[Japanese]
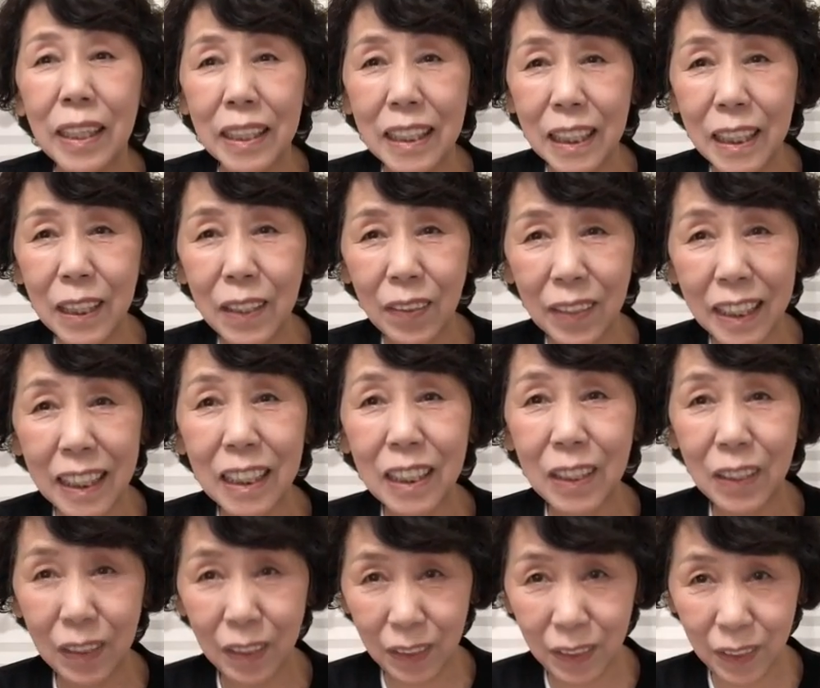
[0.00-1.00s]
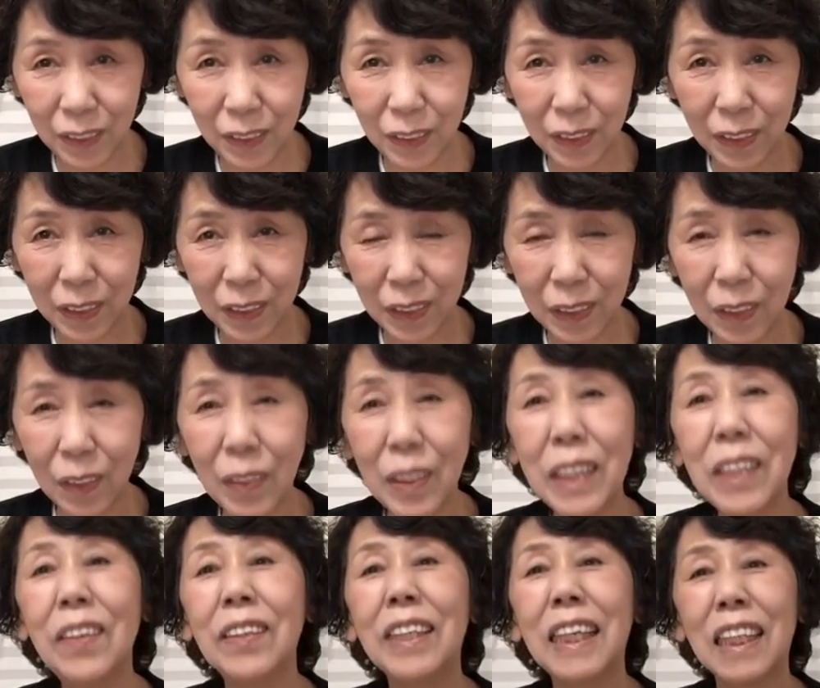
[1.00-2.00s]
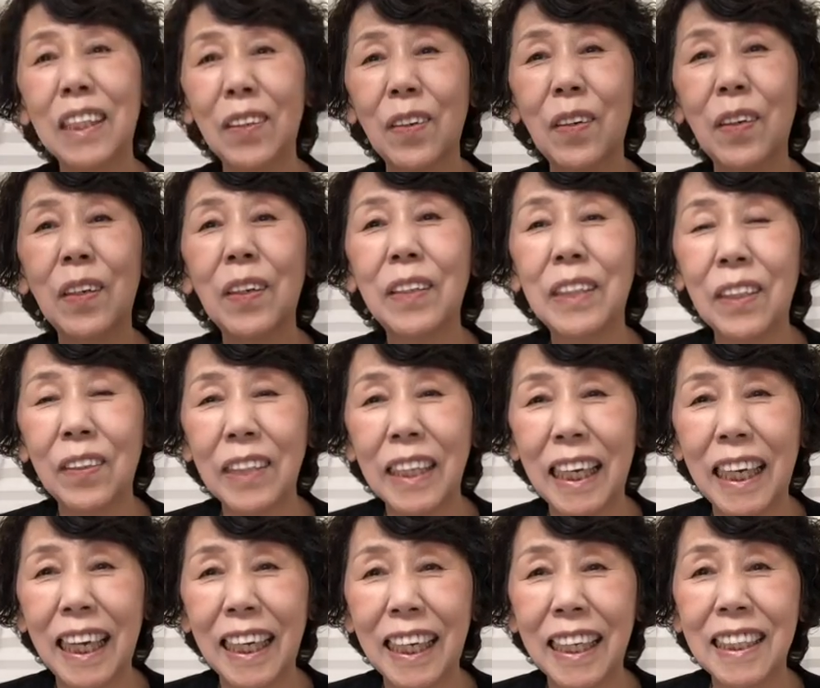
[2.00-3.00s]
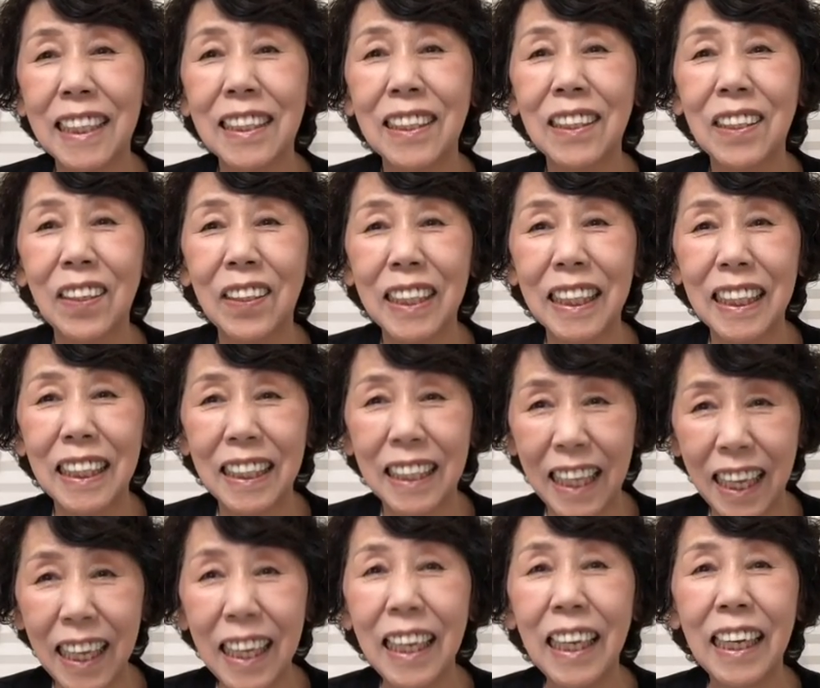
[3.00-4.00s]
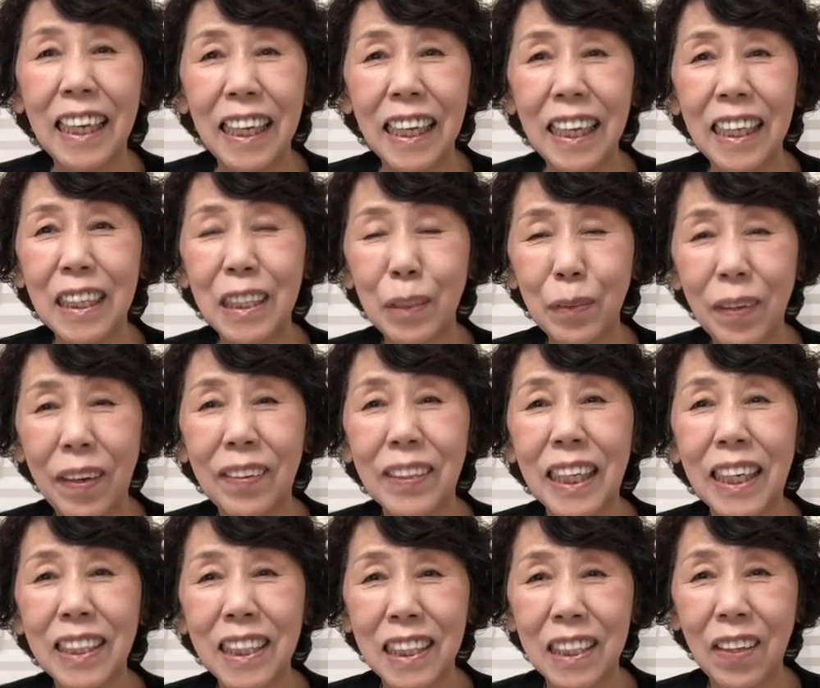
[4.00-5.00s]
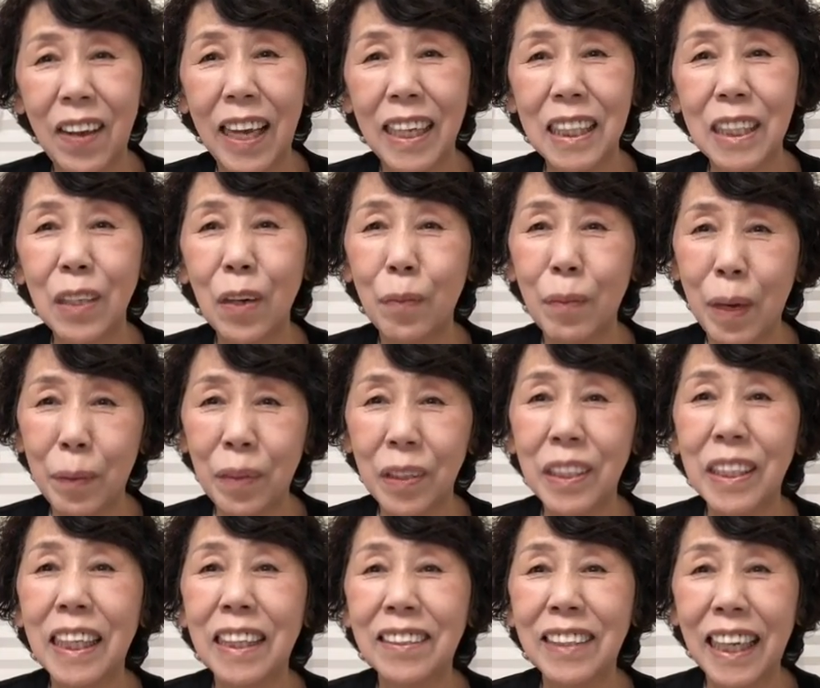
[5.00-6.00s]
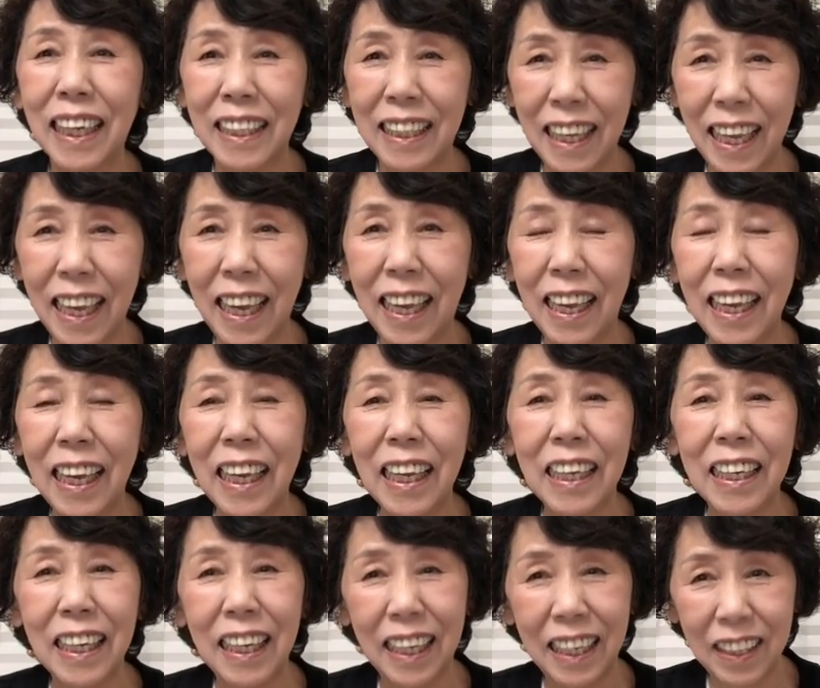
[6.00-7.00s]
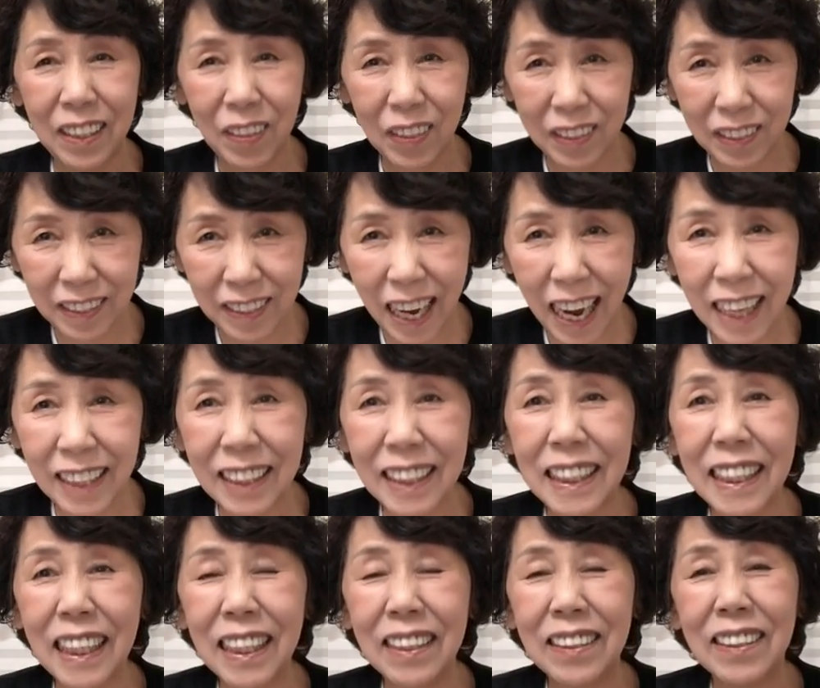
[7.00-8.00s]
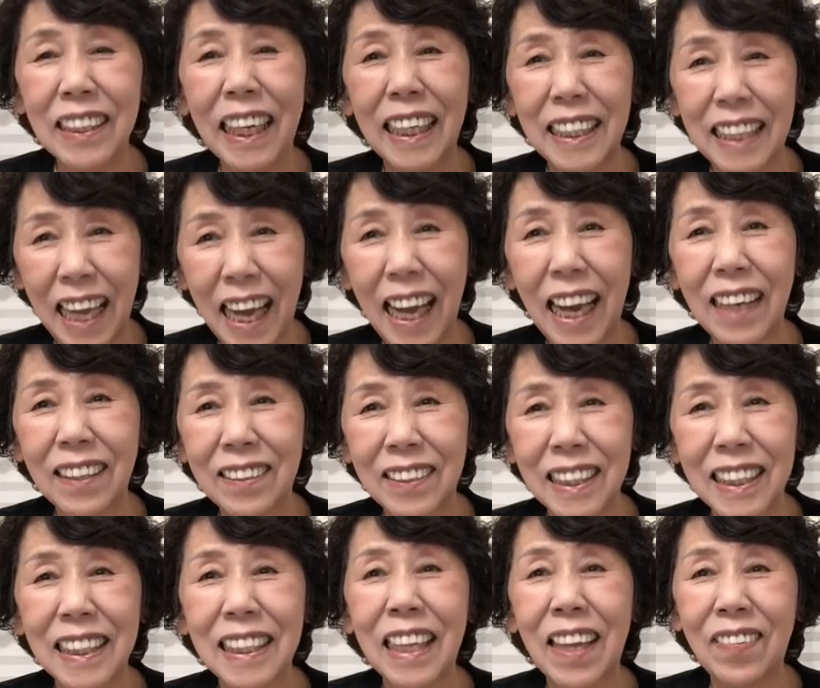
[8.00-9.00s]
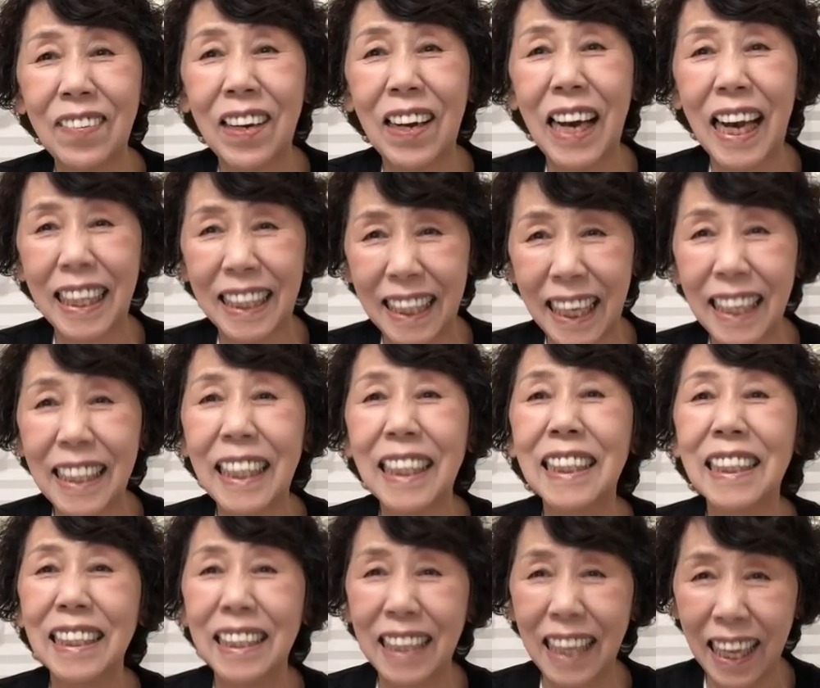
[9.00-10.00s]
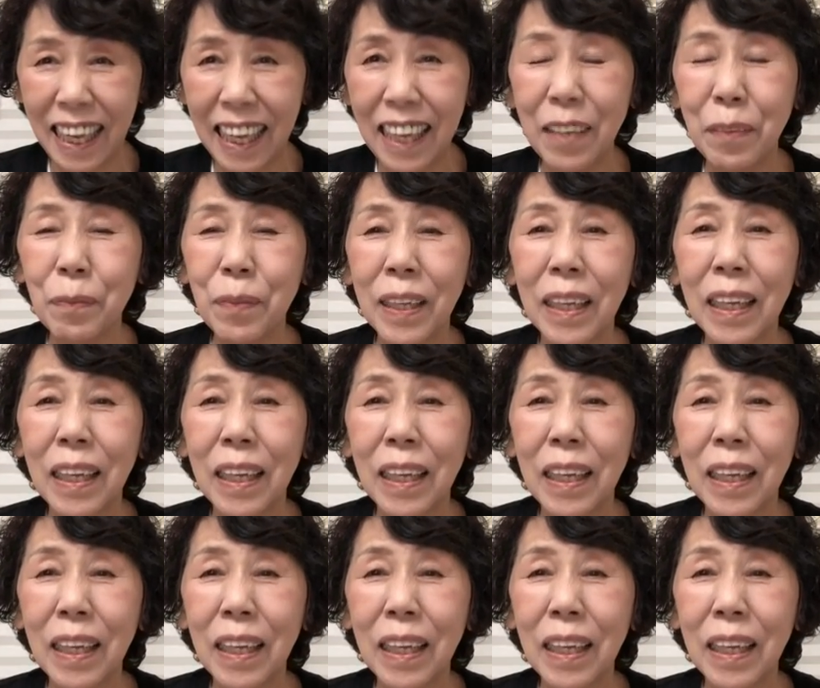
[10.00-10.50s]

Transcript: 一緒にずっといろんなところにお出かけする時にね、えー、妻は私の足を守ってくれて、えー、よく歩いてくれた靴でもあったんですね。